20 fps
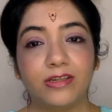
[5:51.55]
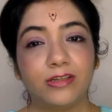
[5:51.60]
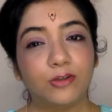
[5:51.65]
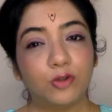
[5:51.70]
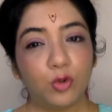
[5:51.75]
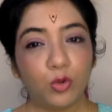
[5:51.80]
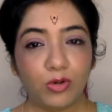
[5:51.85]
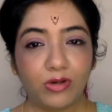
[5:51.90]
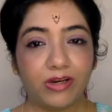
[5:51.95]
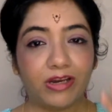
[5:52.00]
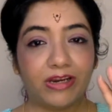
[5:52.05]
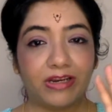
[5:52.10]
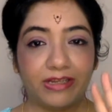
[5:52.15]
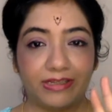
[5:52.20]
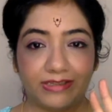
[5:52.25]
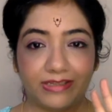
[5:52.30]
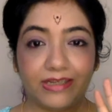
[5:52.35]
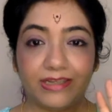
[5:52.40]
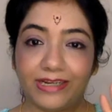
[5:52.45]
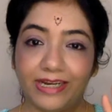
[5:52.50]
तो कर
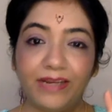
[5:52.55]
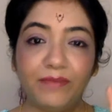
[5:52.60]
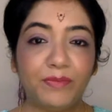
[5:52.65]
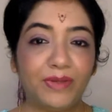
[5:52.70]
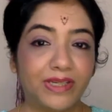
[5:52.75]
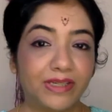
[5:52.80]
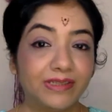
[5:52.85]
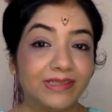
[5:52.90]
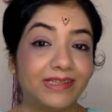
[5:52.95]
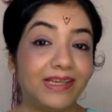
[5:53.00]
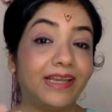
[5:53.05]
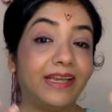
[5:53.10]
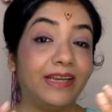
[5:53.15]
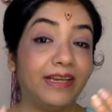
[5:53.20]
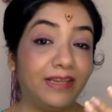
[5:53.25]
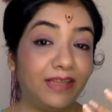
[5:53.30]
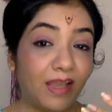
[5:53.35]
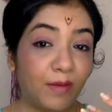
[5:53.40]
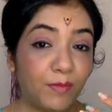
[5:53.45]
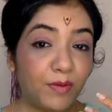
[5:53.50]
लेते हैं राइट बिकॉज ये
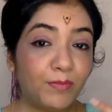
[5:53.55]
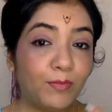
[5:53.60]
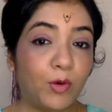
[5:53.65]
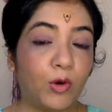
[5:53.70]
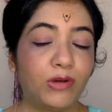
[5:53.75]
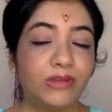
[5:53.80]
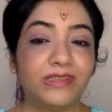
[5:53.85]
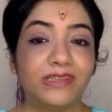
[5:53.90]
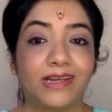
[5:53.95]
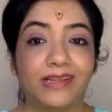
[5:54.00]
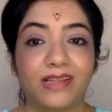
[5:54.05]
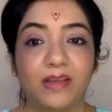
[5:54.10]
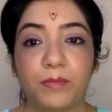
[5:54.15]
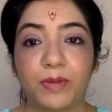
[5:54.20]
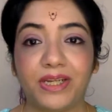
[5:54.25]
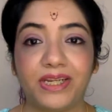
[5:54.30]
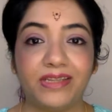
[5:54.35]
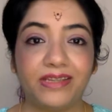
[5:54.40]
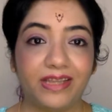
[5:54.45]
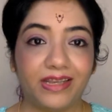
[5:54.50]
इंडिया में बहुत ज़्यादा
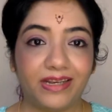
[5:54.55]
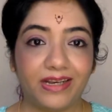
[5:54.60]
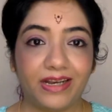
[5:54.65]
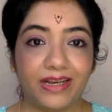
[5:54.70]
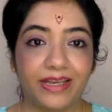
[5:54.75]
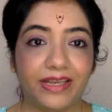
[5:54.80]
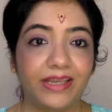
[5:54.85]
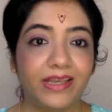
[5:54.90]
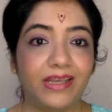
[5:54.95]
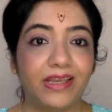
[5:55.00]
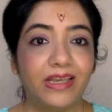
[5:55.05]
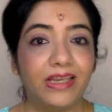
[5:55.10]
मैंने देखा है